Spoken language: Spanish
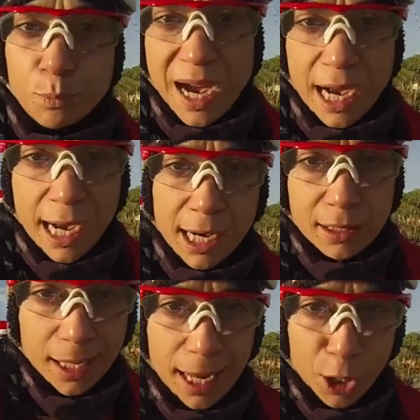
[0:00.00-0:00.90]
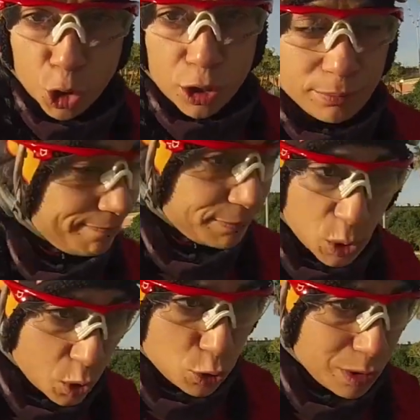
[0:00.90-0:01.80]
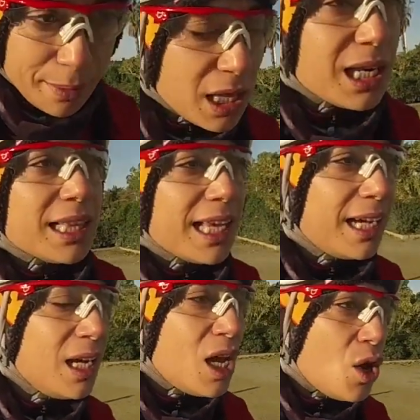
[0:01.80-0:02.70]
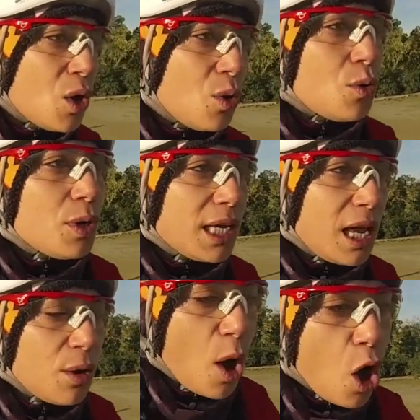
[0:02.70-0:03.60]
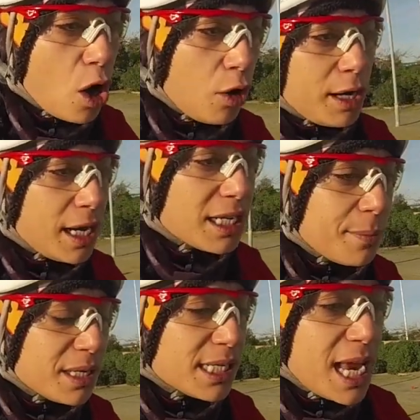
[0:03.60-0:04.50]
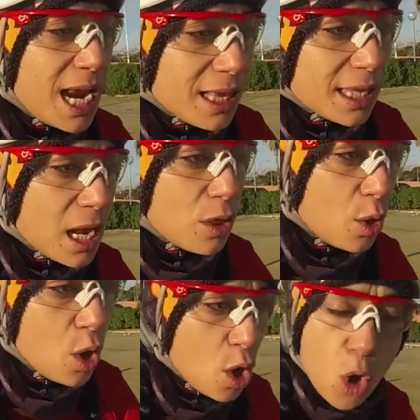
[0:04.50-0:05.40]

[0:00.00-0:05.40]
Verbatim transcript: ¡Mec! Error. No es una bicicleta. Uy, que a lo mejor los Reyes a Marcelo le han traído